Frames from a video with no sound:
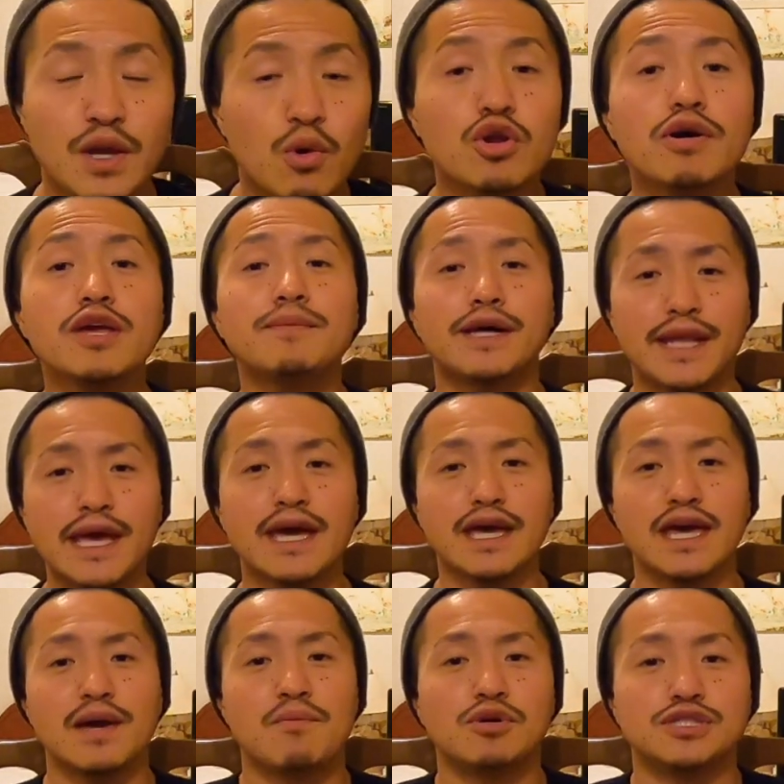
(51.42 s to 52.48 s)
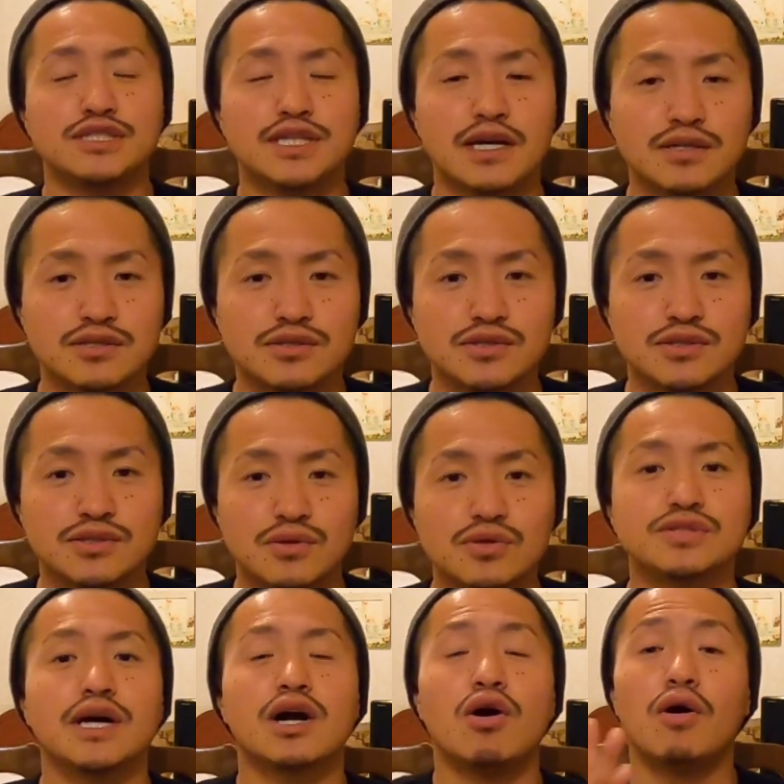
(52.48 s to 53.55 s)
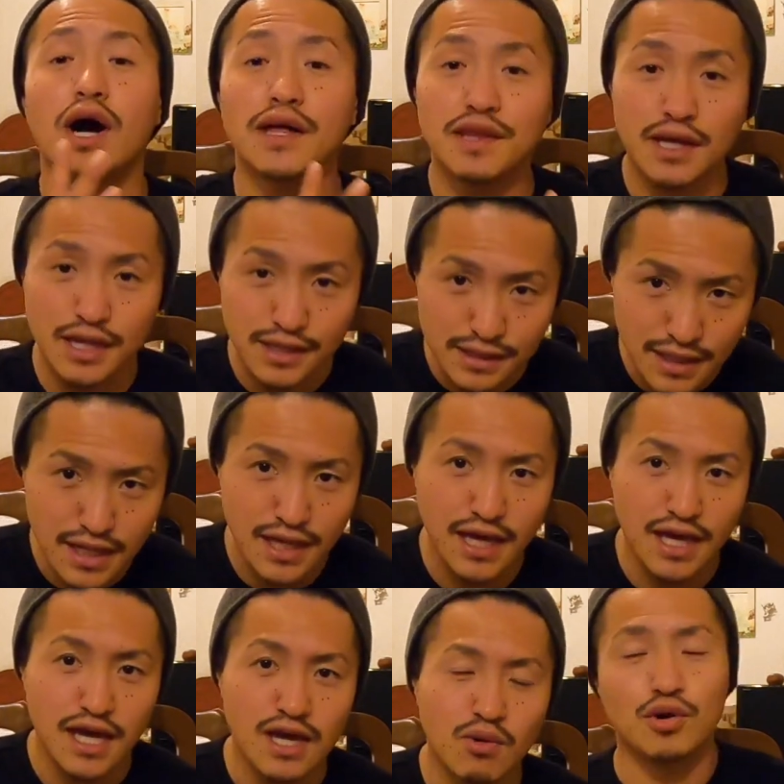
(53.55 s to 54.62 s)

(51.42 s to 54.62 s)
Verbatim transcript: で、俺は今ね、えー、もう自宅、大阪を離れて、